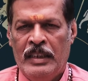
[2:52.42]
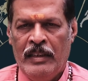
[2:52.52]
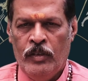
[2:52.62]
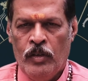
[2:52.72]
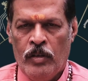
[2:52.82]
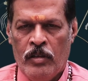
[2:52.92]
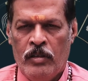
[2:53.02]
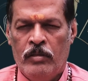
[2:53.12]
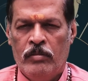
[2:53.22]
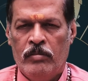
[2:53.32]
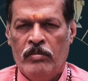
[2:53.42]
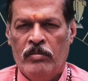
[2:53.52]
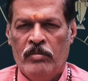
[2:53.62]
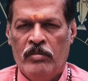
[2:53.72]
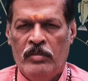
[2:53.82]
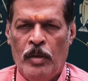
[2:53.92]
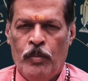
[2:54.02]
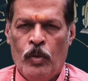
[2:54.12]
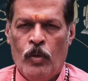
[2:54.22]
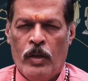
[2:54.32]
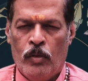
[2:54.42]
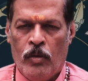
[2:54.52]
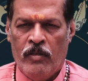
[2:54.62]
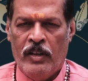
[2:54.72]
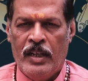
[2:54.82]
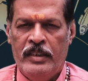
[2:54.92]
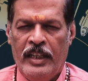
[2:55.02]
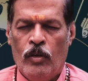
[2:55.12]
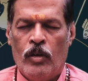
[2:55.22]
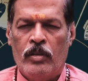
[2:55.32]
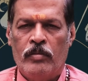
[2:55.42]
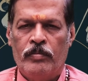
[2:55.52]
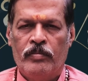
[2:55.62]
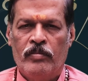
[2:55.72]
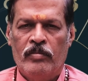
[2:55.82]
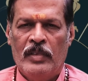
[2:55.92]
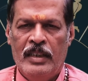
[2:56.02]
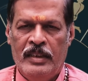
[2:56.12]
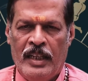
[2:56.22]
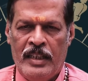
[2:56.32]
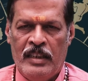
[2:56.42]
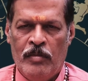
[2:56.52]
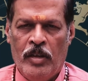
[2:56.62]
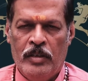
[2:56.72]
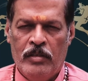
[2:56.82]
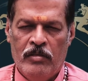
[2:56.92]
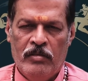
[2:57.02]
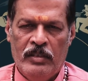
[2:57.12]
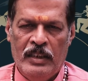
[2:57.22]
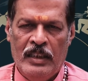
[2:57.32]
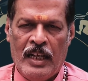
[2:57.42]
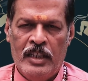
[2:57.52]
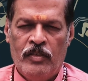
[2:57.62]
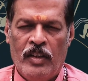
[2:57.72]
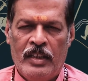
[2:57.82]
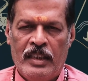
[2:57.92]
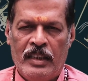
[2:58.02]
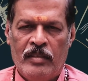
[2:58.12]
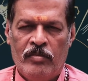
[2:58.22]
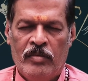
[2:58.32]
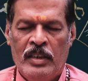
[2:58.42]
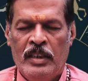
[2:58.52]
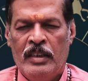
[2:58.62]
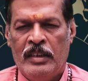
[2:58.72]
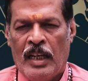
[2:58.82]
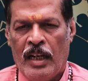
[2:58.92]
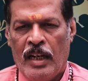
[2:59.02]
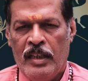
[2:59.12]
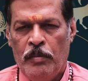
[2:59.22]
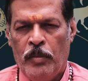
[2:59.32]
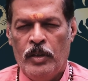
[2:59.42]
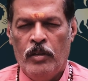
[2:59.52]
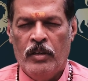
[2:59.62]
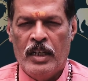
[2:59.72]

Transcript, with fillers: జీవితంలో ఎప్పుడు కూడా రుణం అన్న చేయకూడదు అది చేస్తే మాత్రం ఈ రాశి వారికి చాలా ఇబ్బందులు